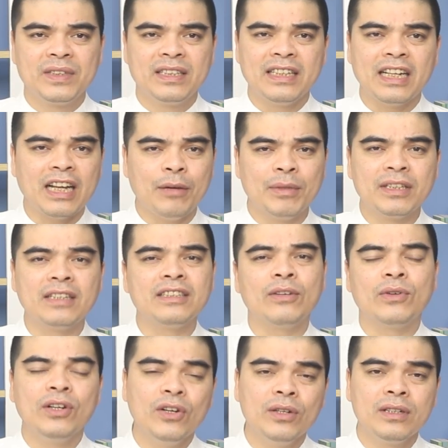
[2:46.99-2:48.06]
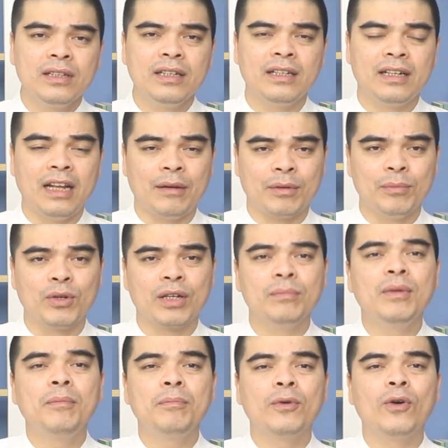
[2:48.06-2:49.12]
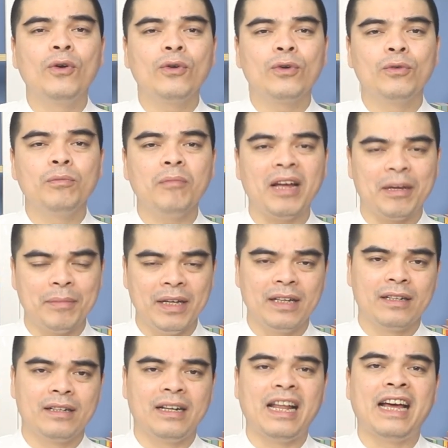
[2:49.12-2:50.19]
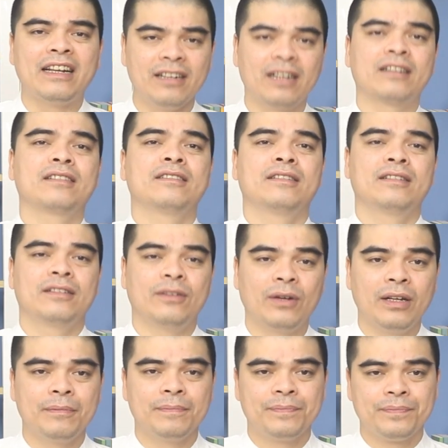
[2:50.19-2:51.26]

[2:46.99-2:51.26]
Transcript: Nhà nào mà thận trọng hơn thì làm một cái mâm cỗ cúng bày biện là được, đúng không